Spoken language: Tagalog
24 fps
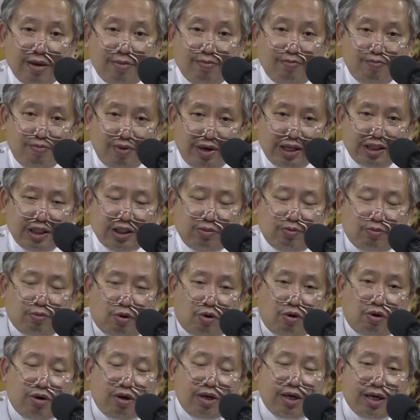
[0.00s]

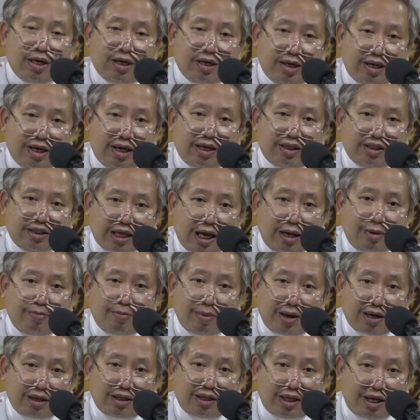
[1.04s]
mismo ni San
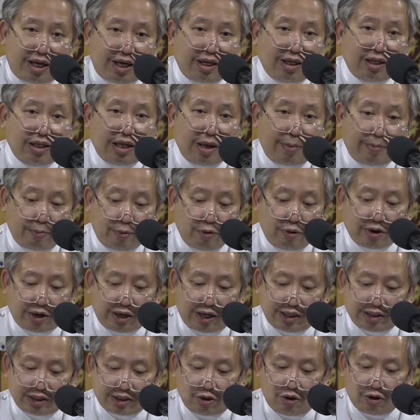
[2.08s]
Martin de
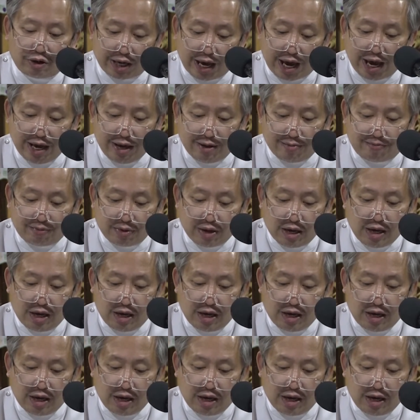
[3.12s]
Porres. Okay?